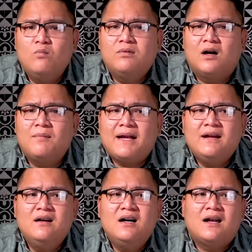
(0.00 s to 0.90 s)
cũng có mấy
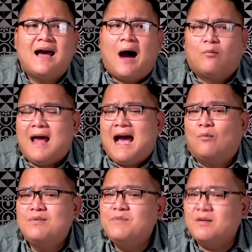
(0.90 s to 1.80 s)
đứa nữa học đại
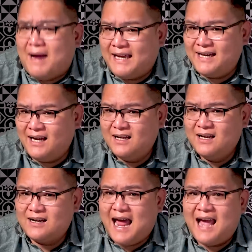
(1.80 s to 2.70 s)
học giống như mày đó
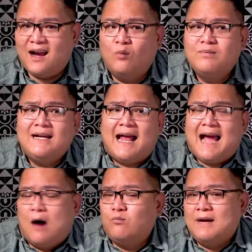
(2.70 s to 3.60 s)
đang ôn thi
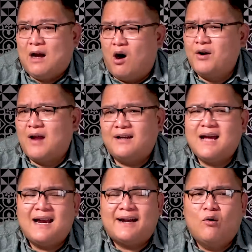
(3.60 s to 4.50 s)
đại học này nọ rồi thành
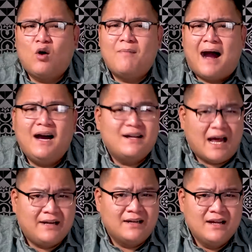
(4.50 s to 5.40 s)
ra là đâu có mở hình
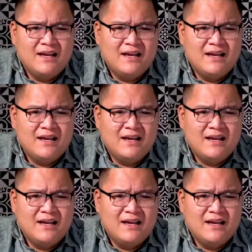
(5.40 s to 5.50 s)
hình